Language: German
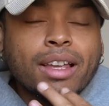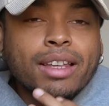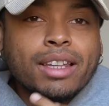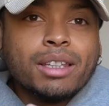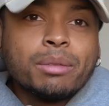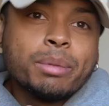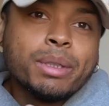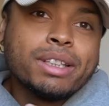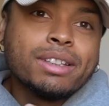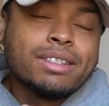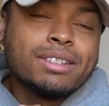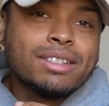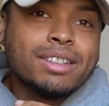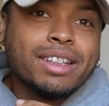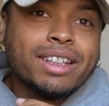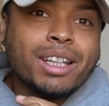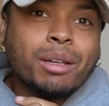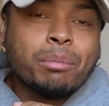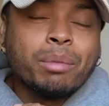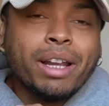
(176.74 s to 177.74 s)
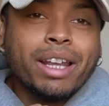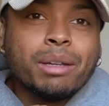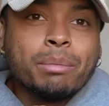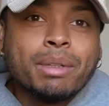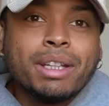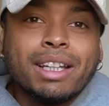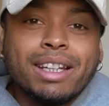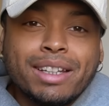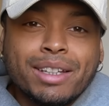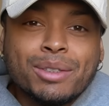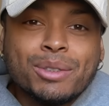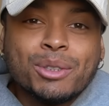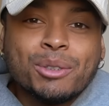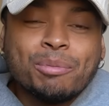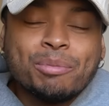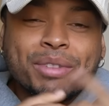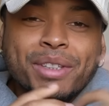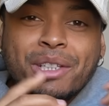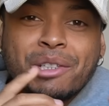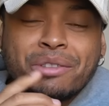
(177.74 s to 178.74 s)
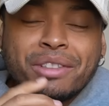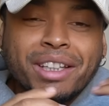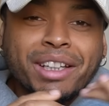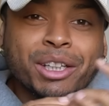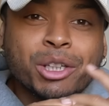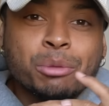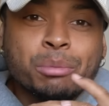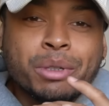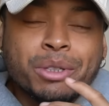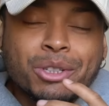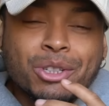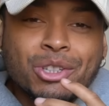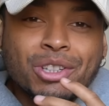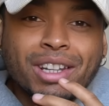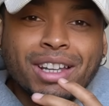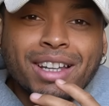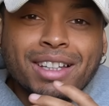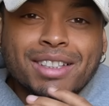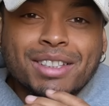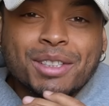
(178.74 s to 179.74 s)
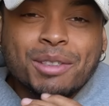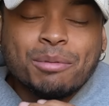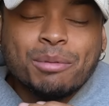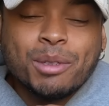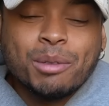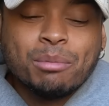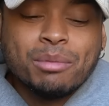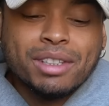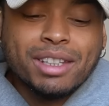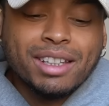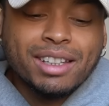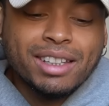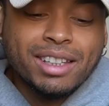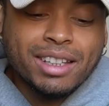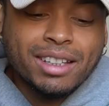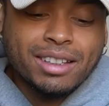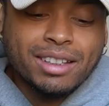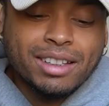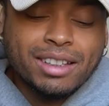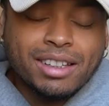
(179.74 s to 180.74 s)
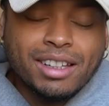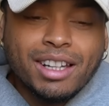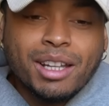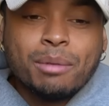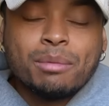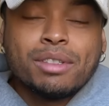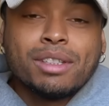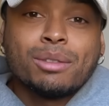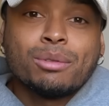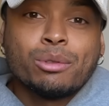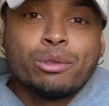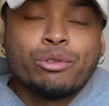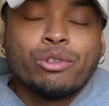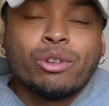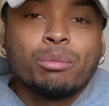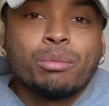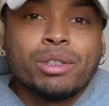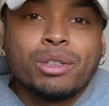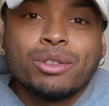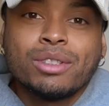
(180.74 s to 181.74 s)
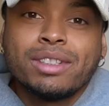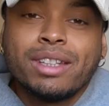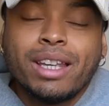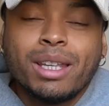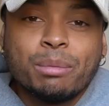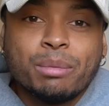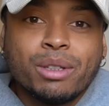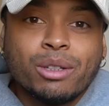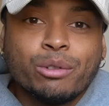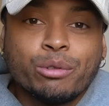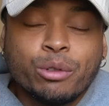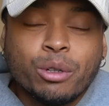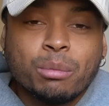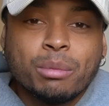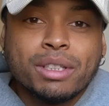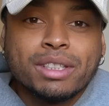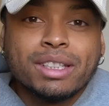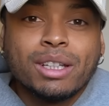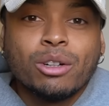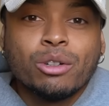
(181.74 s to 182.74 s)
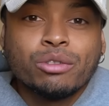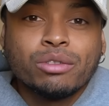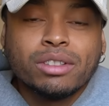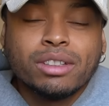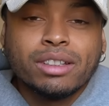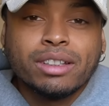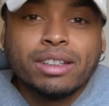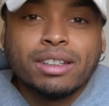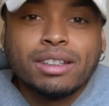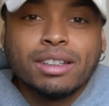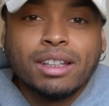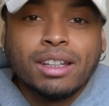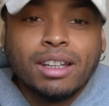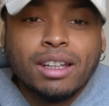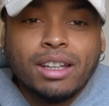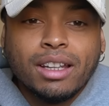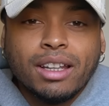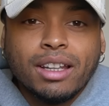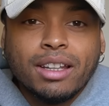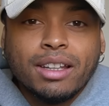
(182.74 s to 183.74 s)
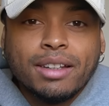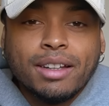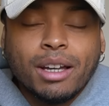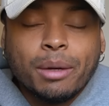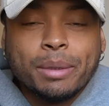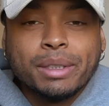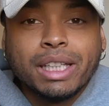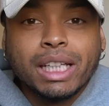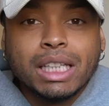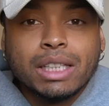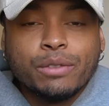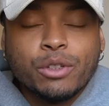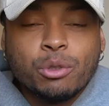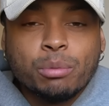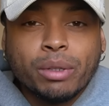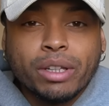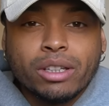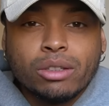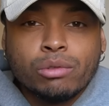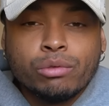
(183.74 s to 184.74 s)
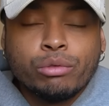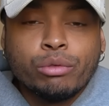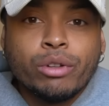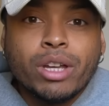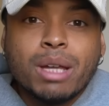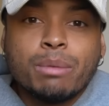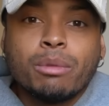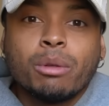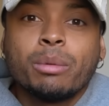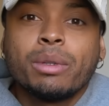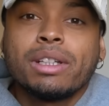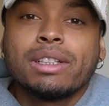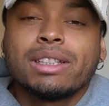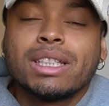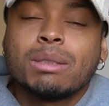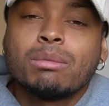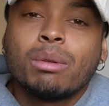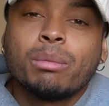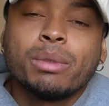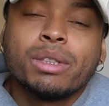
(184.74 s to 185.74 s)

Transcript: Ich bin, ich habe gleich meine Lesung hier auf der Grimmerscher Straße im Thalia in Leipzig und ich freue mich auch sehr. Ich bin da vorher mal sehr aufgeregt. Aber ich dachte, wir sprechen vorher einmal über das Thema